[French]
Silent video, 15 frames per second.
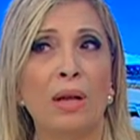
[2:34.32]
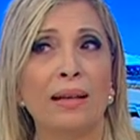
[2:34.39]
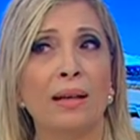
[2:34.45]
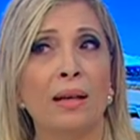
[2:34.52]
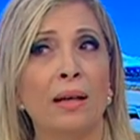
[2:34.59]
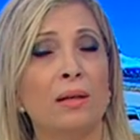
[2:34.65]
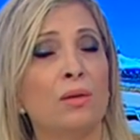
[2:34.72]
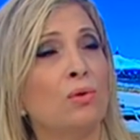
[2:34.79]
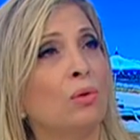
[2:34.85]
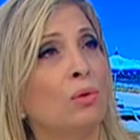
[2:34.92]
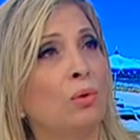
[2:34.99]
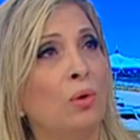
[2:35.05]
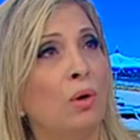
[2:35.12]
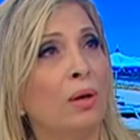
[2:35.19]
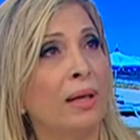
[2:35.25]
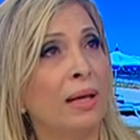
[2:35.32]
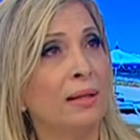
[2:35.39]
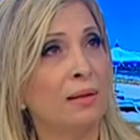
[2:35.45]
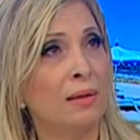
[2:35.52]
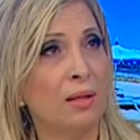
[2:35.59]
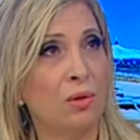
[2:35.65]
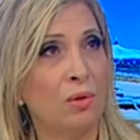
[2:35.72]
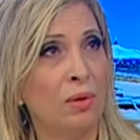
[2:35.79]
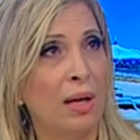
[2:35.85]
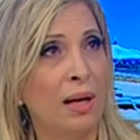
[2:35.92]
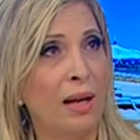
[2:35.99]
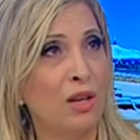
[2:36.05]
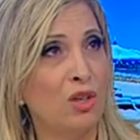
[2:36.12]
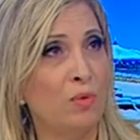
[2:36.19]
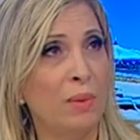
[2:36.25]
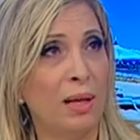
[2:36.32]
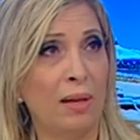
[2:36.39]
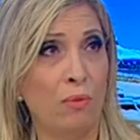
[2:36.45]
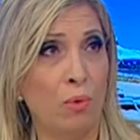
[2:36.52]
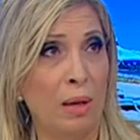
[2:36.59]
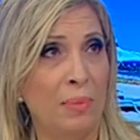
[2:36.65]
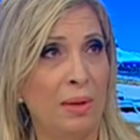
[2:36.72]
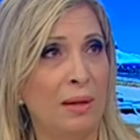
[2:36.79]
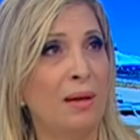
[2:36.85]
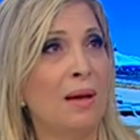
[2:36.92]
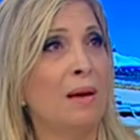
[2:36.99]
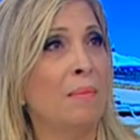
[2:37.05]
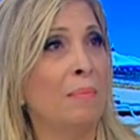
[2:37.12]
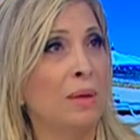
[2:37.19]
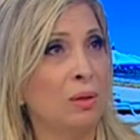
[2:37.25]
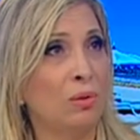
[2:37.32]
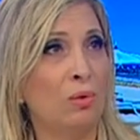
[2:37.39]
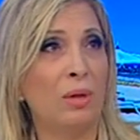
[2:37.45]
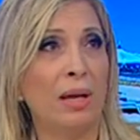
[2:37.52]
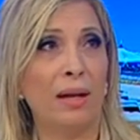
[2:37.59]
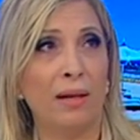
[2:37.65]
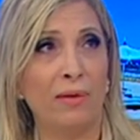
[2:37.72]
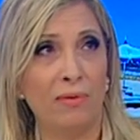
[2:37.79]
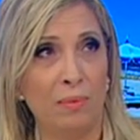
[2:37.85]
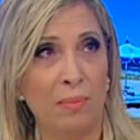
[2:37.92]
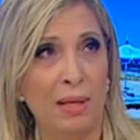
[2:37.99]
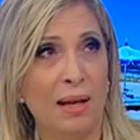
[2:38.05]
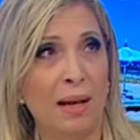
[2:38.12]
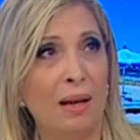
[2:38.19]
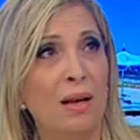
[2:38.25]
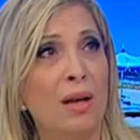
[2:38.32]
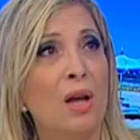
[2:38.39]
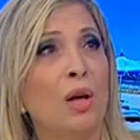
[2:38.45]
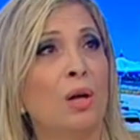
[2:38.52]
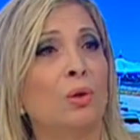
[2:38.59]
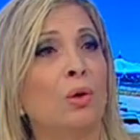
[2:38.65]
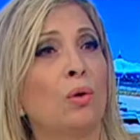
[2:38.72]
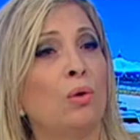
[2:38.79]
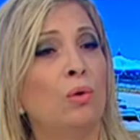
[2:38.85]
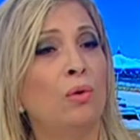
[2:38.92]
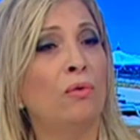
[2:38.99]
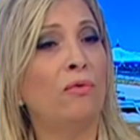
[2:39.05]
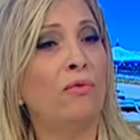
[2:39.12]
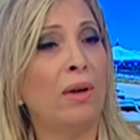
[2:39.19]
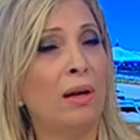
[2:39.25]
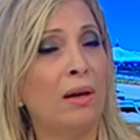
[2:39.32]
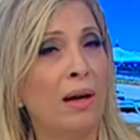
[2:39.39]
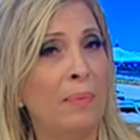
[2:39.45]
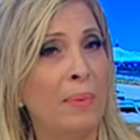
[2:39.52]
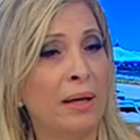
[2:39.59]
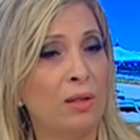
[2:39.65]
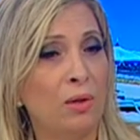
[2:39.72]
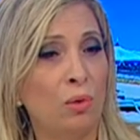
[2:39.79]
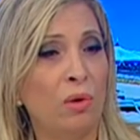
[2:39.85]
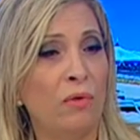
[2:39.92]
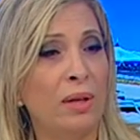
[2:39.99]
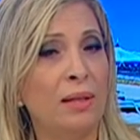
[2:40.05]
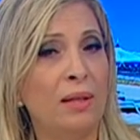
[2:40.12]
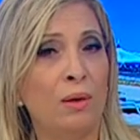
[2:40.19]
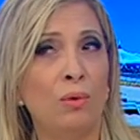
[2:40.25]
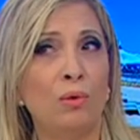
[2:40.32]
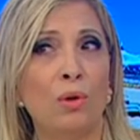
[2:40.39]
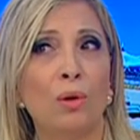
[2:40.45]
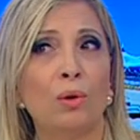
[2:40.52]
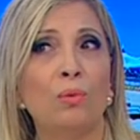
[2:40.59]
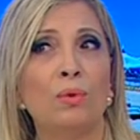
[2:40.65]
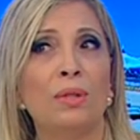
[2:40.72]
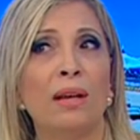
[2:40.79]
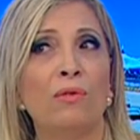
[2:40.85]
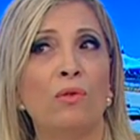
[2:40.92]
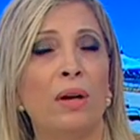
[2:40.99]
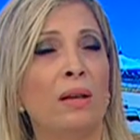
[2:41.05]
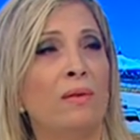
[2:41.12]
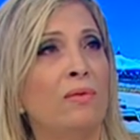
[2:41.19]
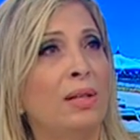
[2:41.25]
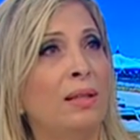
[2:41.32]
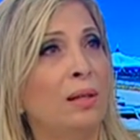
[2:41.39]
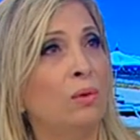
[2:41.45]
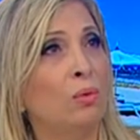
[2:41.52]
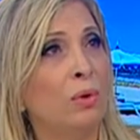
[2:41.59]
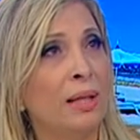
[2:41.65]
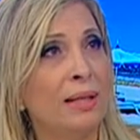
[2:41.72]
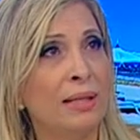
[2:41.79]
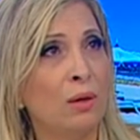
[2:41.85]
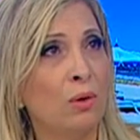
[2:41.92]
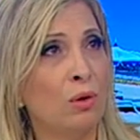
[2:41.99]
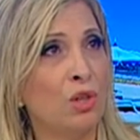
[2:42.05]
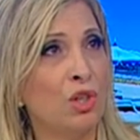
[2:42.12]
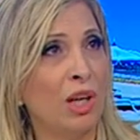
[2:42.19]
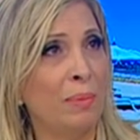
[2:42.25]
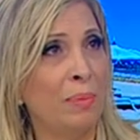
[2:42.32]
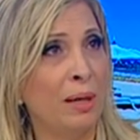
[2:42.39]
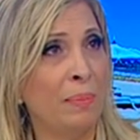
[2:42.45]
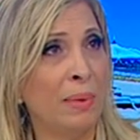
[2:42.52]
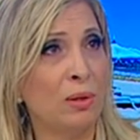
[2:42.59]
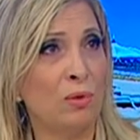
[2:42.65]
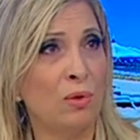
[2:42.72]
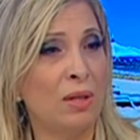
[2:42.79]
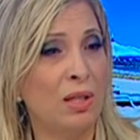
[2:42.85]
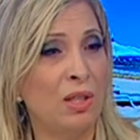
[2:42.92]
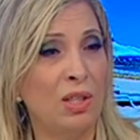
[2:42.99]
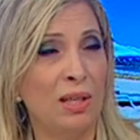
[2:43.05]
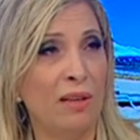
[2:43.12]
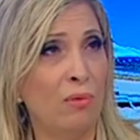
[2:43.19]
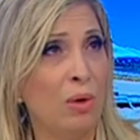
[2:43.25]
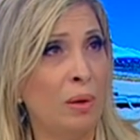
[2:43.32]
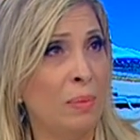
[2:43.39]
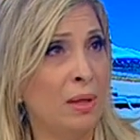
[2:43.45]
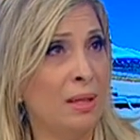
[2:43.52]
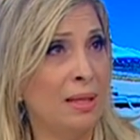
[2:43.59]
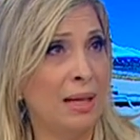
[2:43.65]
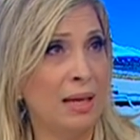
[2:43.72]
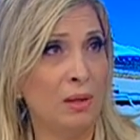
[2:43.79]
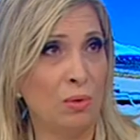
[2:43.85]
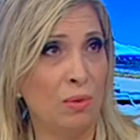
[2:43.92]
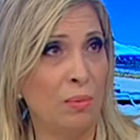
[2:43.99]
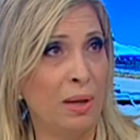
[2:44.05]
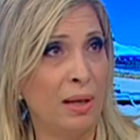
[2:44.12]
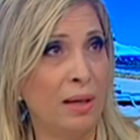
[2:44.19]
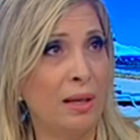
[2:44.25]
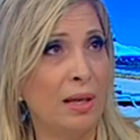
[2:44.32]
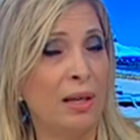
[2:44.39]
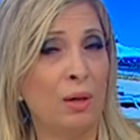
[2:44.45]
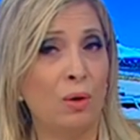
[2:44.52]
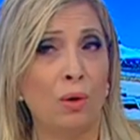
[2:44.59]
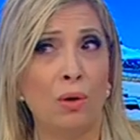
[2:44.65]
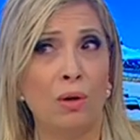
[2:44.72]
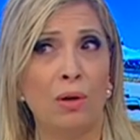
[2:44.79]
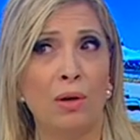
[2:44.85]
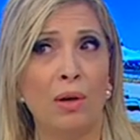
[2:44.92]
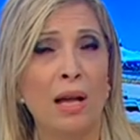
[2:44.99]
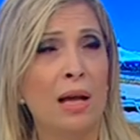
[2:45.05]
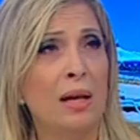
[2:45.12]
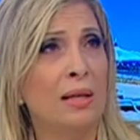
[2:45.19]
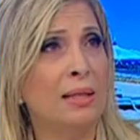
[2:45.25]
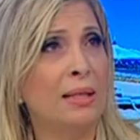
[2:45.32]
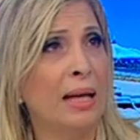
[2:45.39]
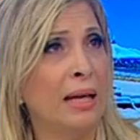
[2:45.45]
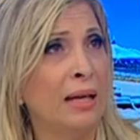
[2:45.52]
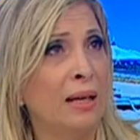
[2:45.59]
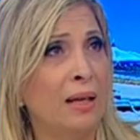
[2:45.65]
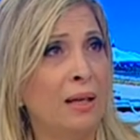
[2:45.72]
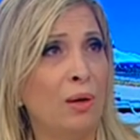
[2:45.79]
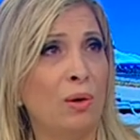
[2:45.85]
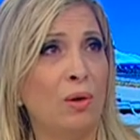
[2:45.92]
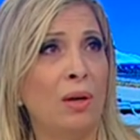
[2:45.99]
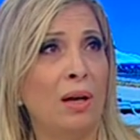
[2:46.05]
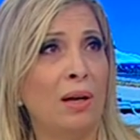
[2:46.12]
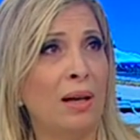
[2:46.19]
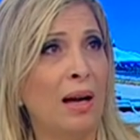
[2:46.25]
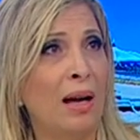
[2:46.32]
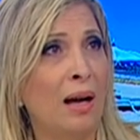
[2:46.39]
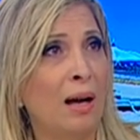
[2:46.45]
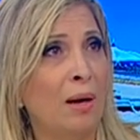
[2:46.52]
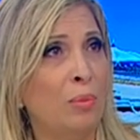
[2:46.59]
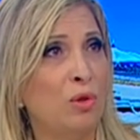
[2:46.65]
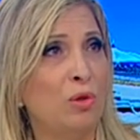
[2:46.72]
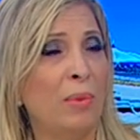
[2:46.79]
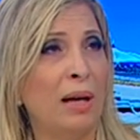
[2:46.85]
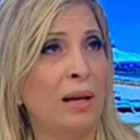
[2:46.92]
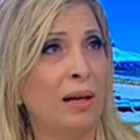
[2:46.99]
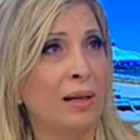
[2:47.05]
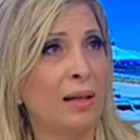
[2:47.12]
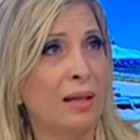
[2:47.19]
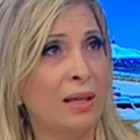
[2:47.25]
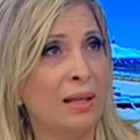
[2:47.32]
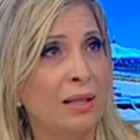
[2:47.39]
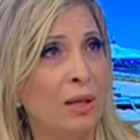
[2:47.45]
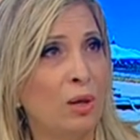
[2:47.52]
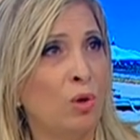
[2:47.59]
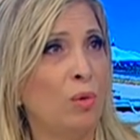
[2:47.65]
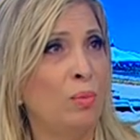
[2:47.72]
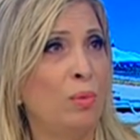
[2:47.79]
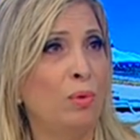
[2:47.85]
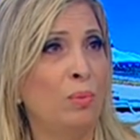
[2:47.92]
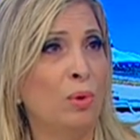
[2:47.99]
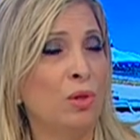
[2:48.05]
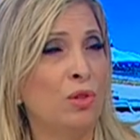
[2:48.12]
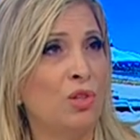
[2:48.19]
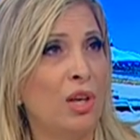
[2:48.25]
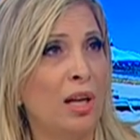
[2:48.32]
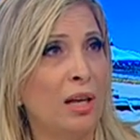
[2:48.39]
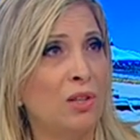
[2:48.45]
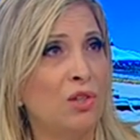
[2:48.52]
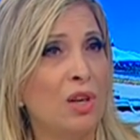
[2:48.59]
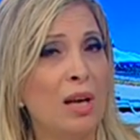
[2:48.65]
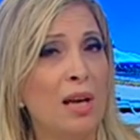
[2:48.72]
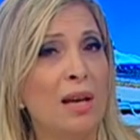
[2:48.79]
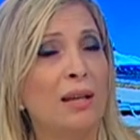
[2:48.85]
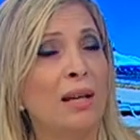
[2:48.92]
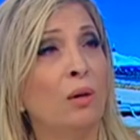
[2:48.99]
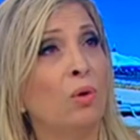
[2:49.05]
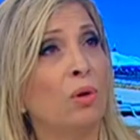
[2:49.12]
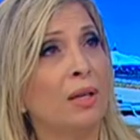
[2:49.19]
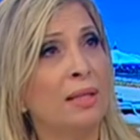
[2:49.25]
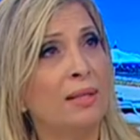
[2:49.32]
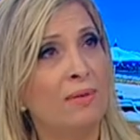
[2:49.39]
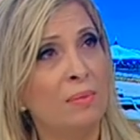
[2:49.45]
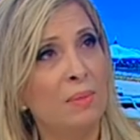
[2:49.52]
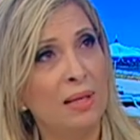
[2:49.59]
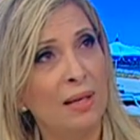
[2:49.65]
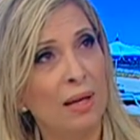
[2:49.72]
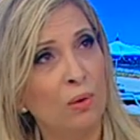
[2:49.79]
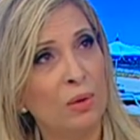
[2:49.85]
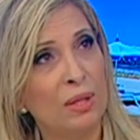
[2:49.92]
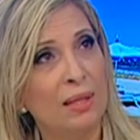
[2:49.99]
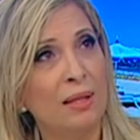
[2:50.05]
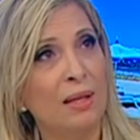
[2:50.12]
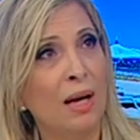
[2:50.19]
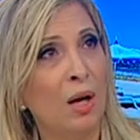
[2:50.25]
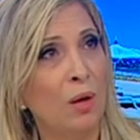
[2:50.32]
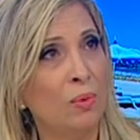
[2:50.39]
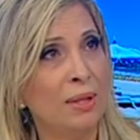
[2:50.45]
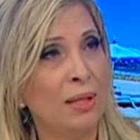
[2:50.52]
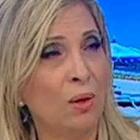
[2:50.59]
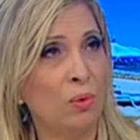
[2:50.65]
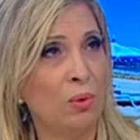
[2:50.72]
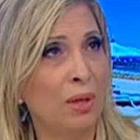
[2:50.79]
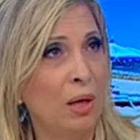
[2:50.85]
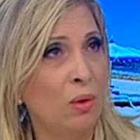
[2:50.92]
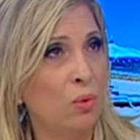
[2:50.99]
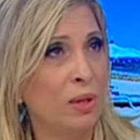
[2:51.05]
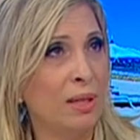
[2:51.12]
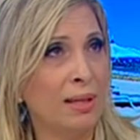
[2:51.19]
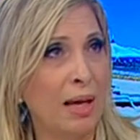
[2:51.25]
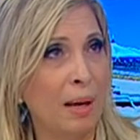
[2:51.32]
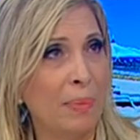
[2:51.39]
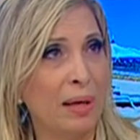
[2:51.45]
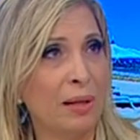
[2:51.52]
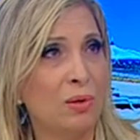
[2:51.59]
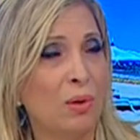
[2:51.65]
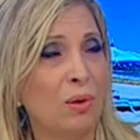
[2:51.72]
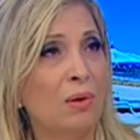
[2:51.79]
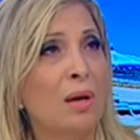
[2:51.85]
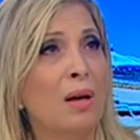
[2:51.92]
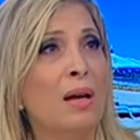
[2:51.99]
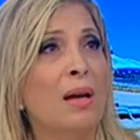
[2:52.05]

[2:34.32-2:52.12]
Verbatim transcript: la création de l'Orchestre national Hashmi Gavouabi, masculin et féminin. Donc le 20, à partir de 21h, nous avons invité toutes les écoles Chabé, parce que qui dit Gawabi dit rassembler, il y a l'école Zahi, l'école Anqa, Boujma al l'école Bouadjadj, il y a un orchestre féminin aussi, Hawzi Andalou qui sera présent.